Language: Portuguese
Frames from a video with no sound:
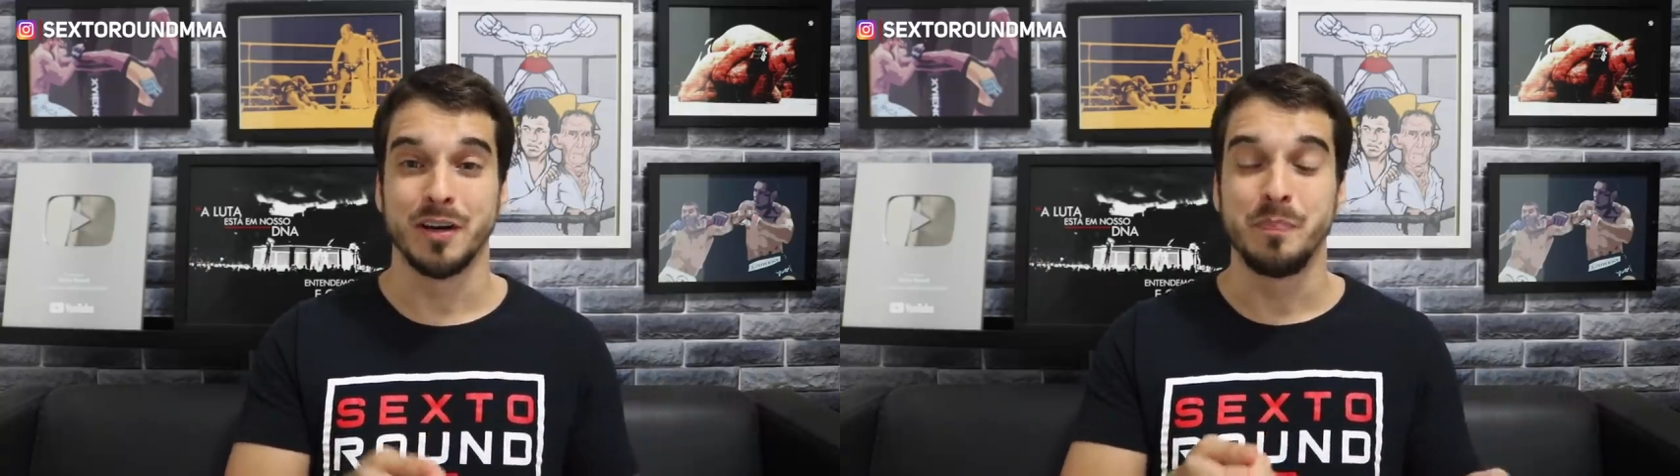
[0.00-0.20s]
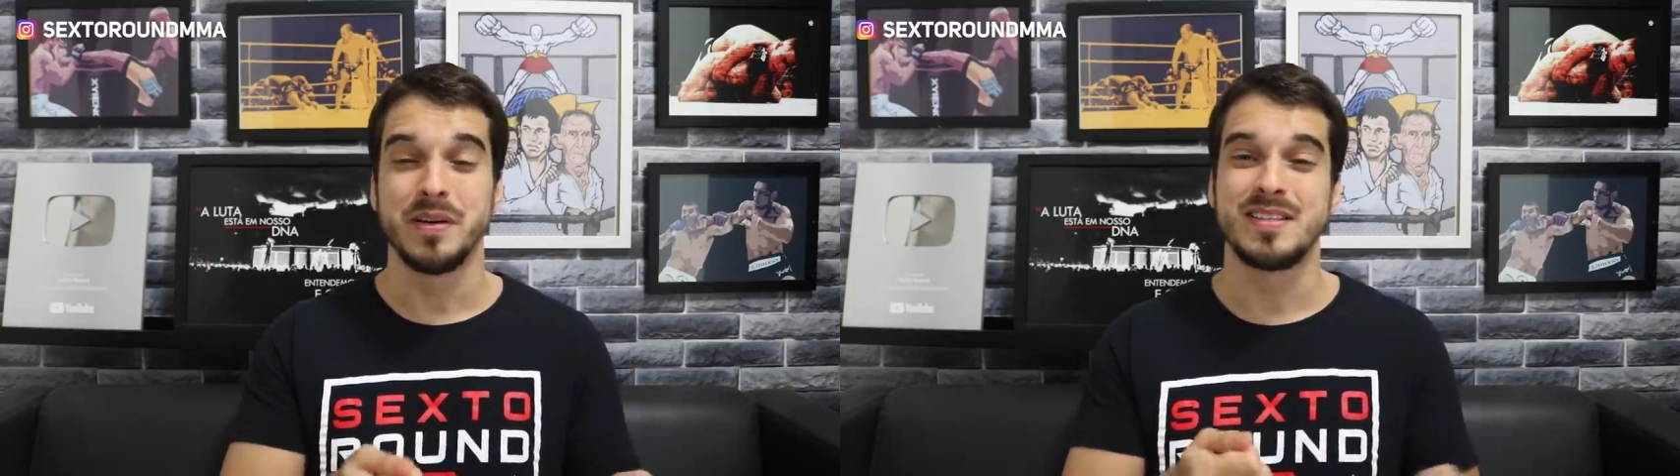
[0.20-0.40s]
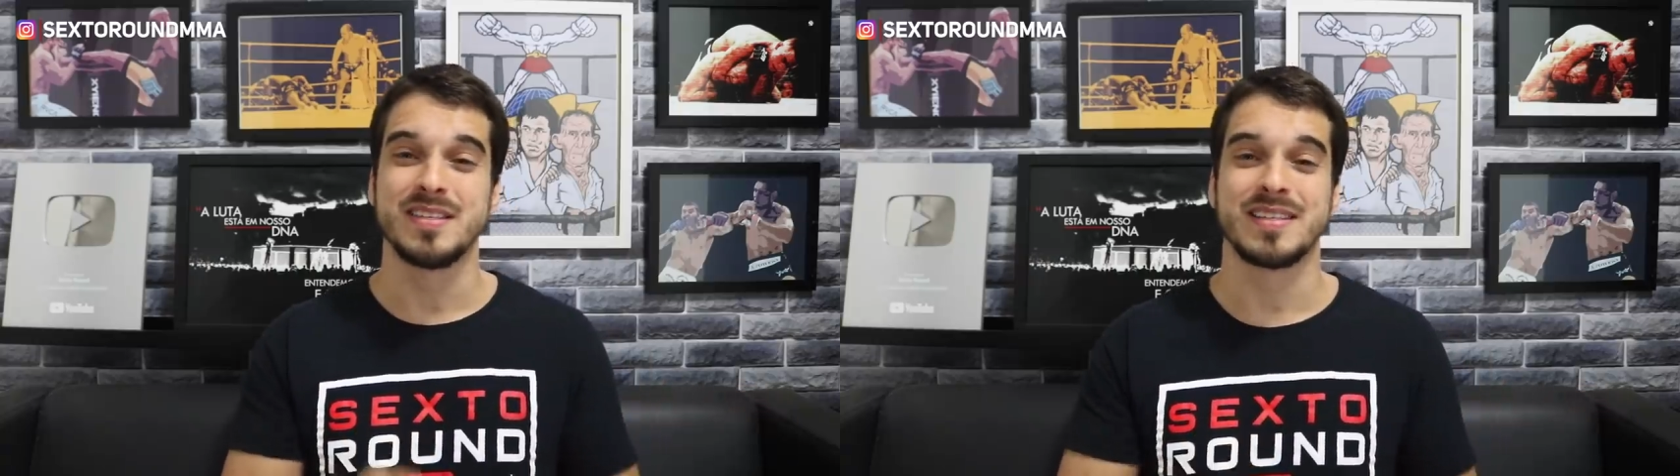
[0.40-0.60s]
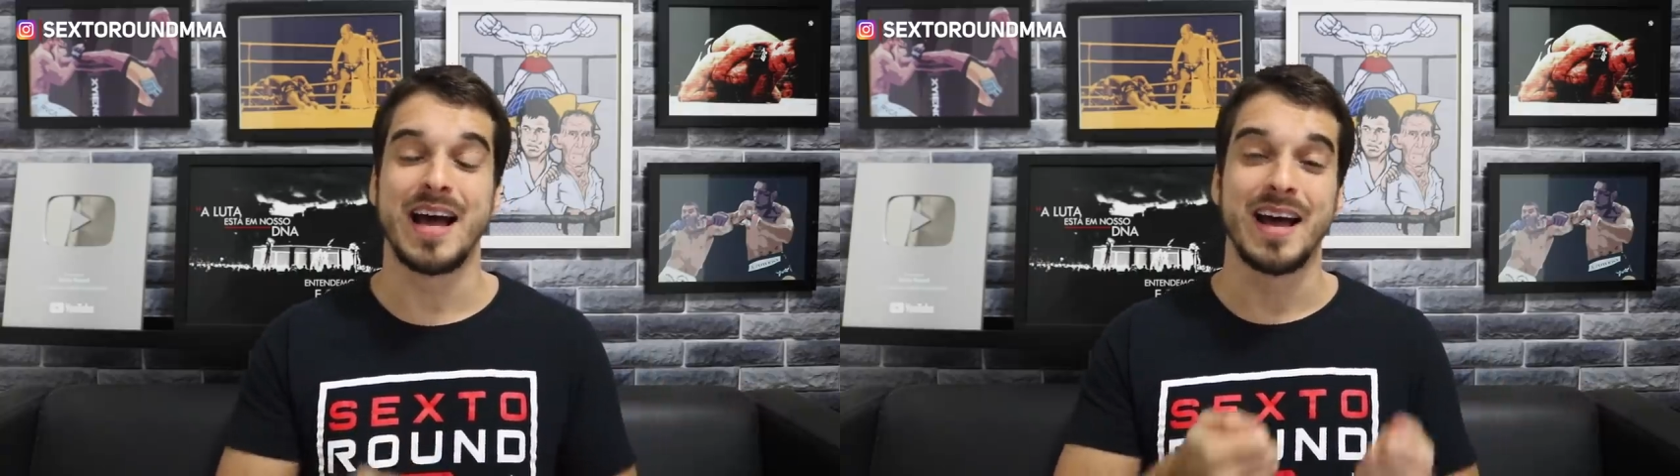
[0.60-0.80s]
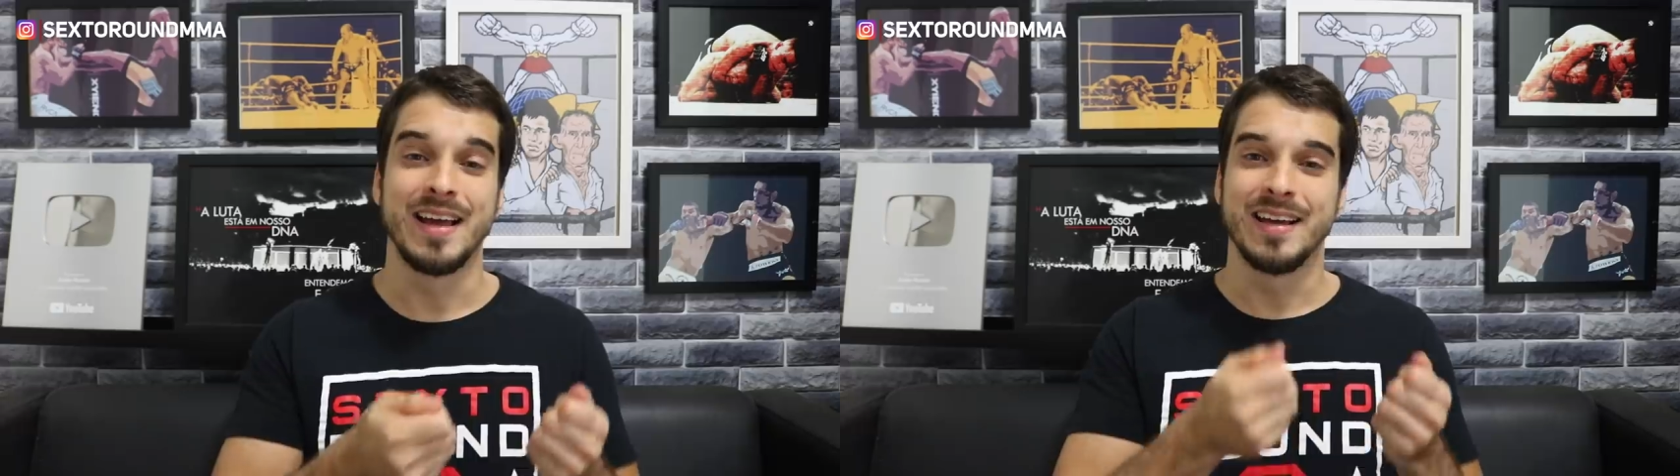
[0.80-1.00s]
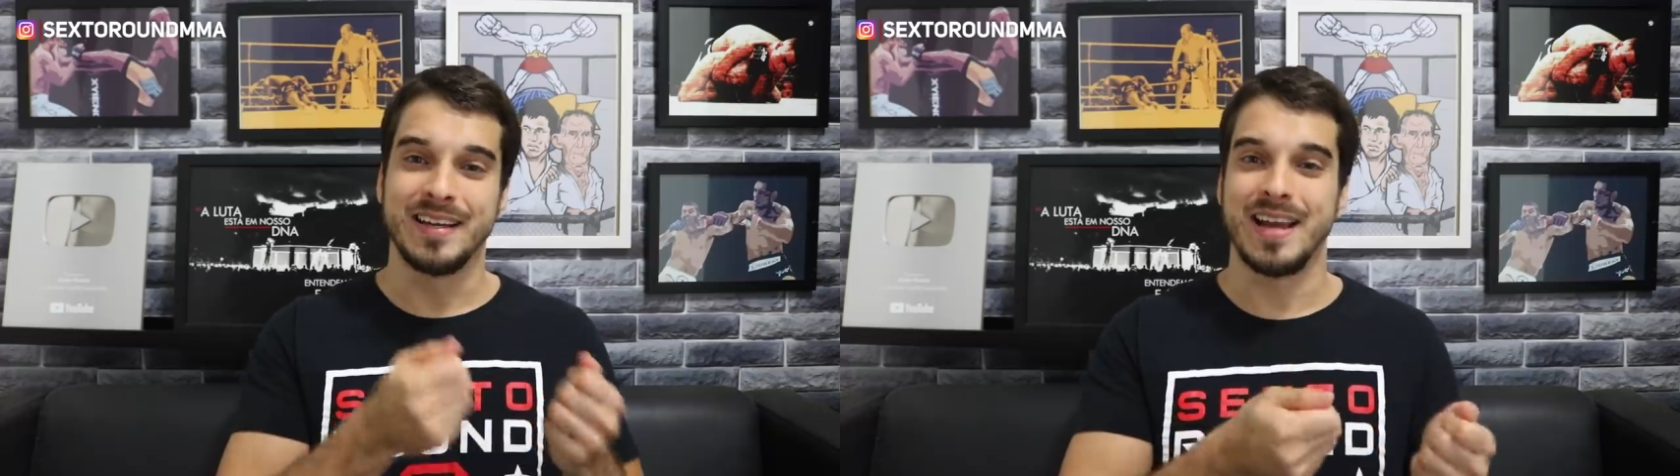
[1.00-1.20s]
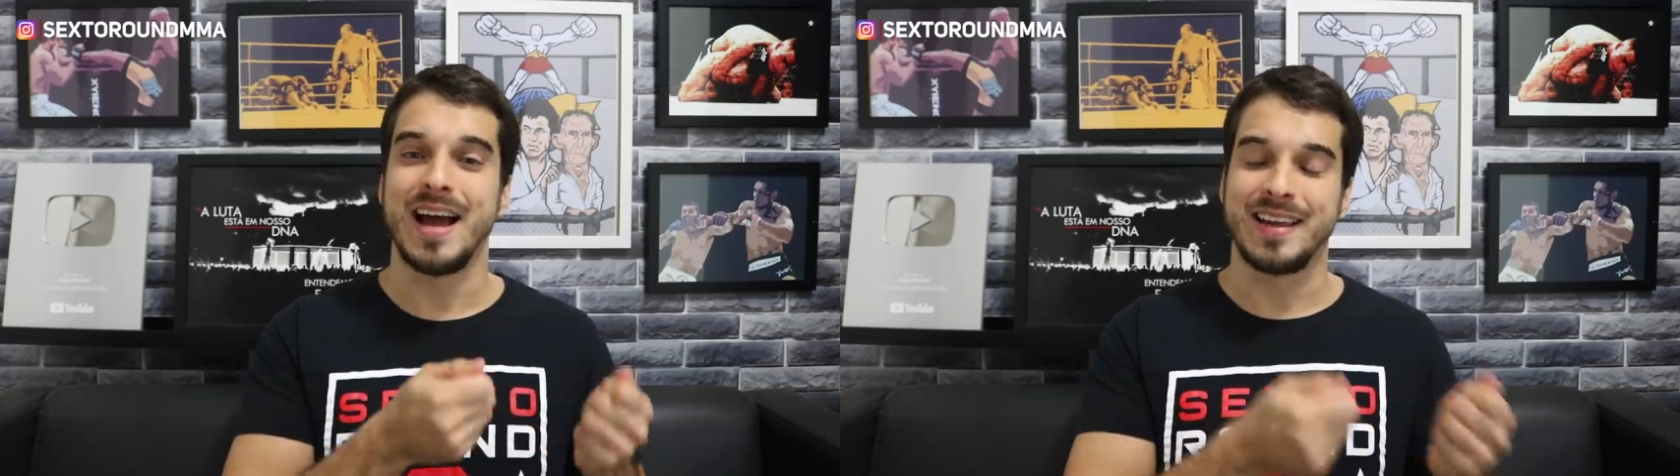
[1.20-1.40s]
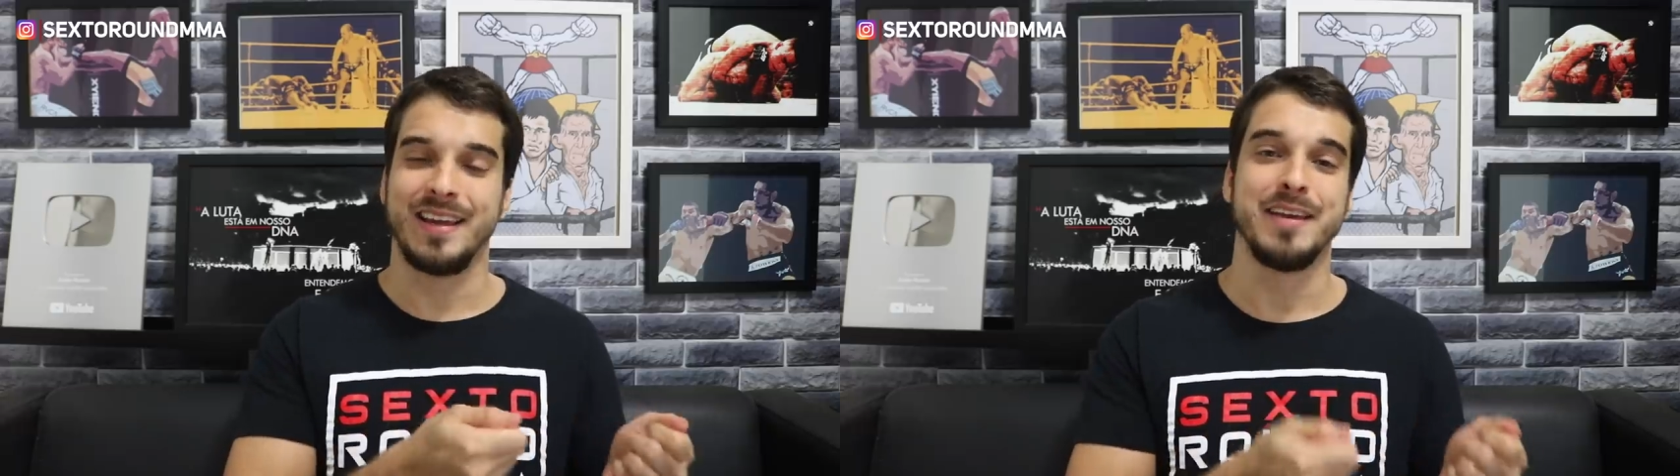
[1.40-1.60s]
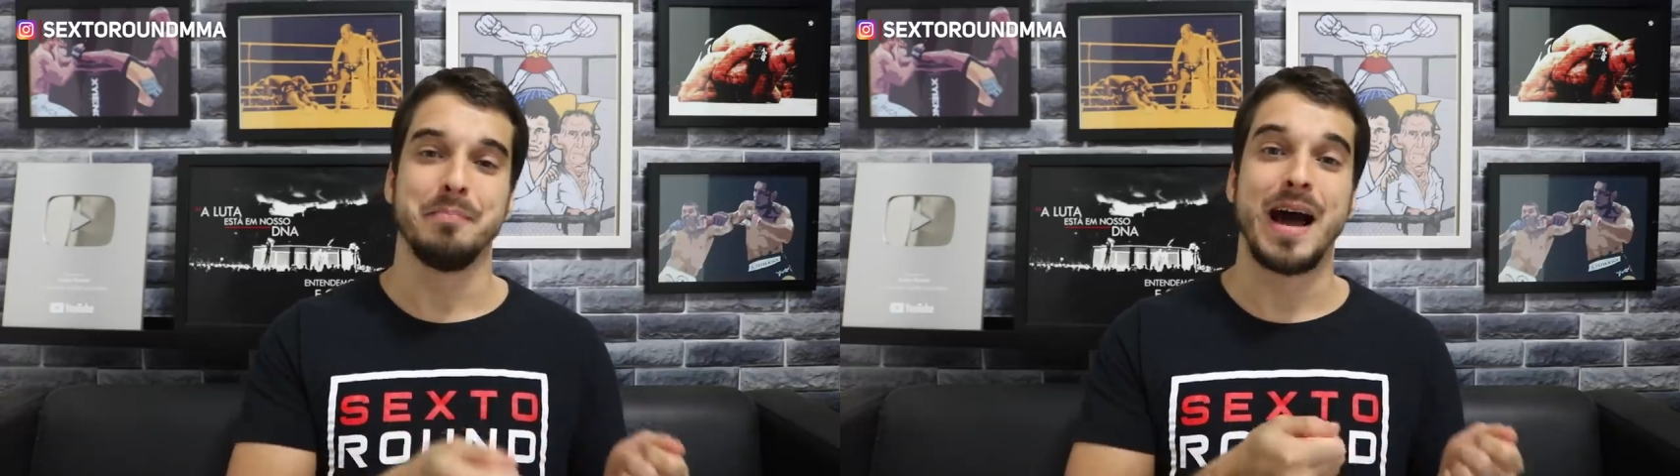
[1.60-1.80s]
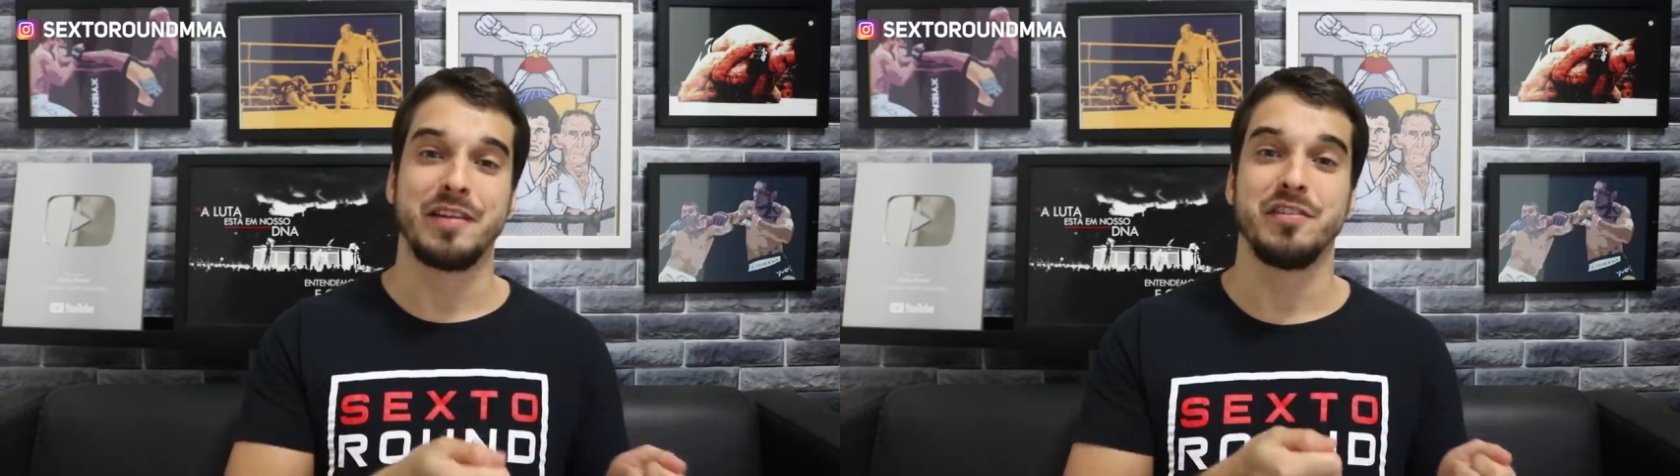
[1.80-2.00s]
Não precisar criar aquela
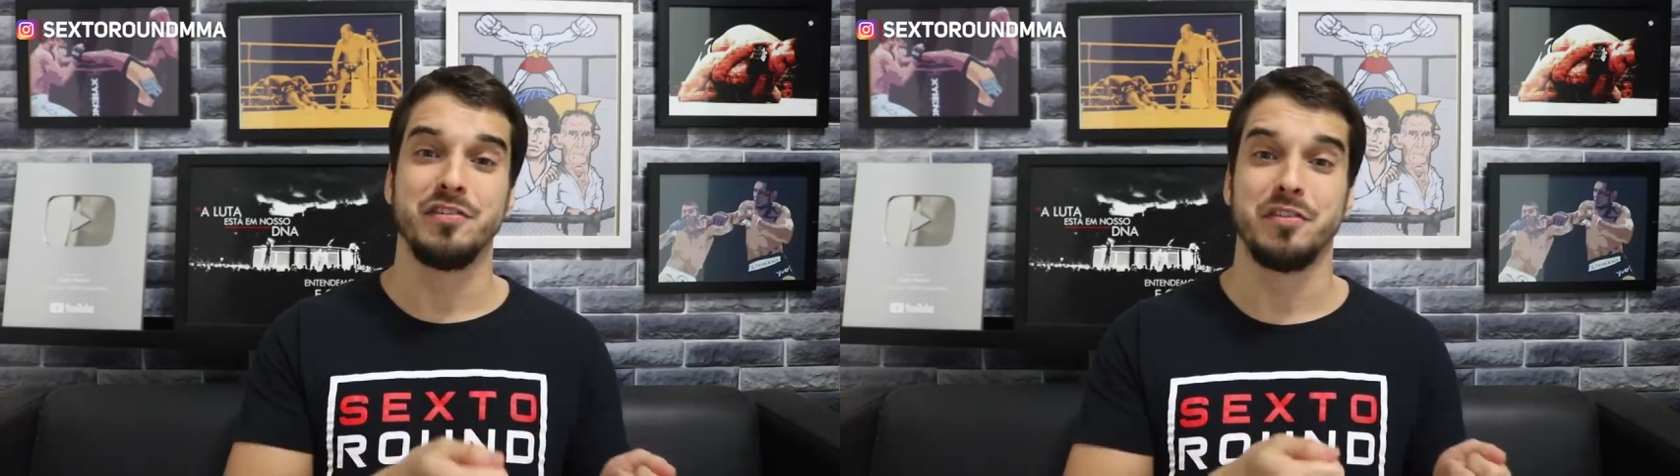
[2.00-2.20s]
imagem